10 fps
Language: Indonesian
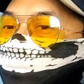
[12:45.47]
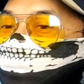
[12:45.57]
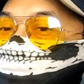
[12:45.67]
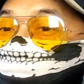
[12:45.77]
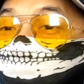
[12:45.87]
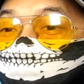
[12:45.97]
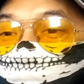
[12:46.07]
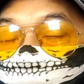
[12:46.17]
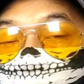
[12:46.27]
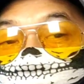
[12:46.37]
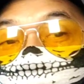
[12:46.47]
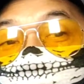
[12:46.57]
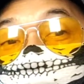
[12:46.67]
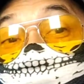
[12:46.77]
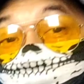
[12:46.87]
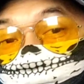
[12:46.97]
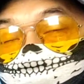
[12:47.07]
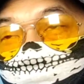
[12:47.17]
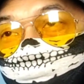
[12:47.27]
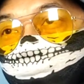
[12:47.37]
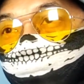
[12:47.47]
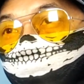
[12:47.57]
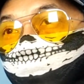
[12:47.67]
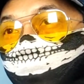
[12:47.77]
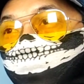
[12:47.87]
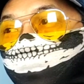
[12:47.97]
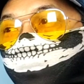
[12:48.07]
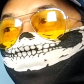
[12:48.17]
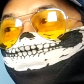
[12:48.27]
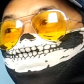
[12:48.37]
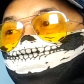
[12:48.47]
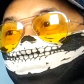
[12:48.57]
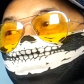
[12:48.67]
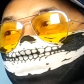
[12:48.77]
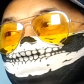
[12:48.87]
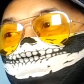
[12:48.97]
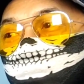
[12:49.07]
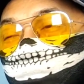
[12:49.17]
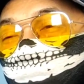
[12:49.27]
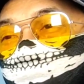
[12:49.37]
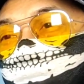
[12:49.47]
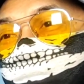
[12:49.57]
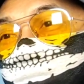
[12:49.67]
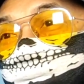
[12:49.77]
dari sodako atau infak. Terus uang itu